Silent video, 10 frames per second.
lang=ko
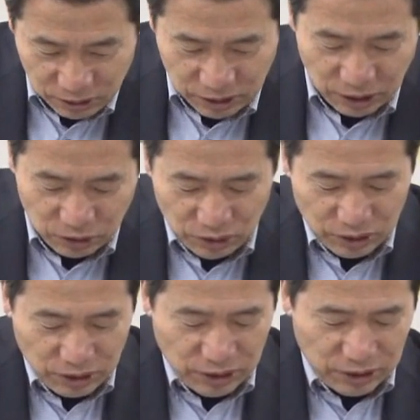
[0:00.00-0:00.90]
예수,
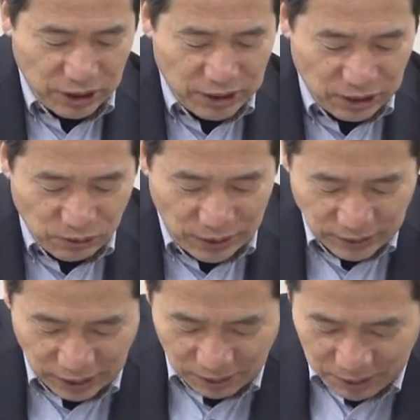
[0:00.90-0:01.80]
저 제자 중 한
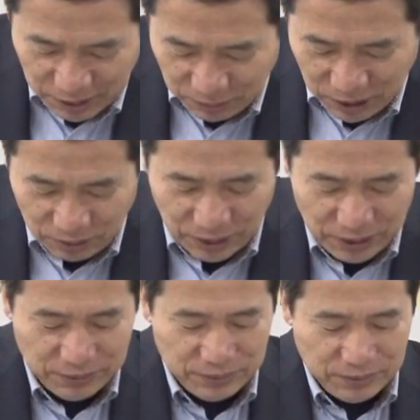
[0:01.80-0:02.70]
사람에게 뭐라고 그래요?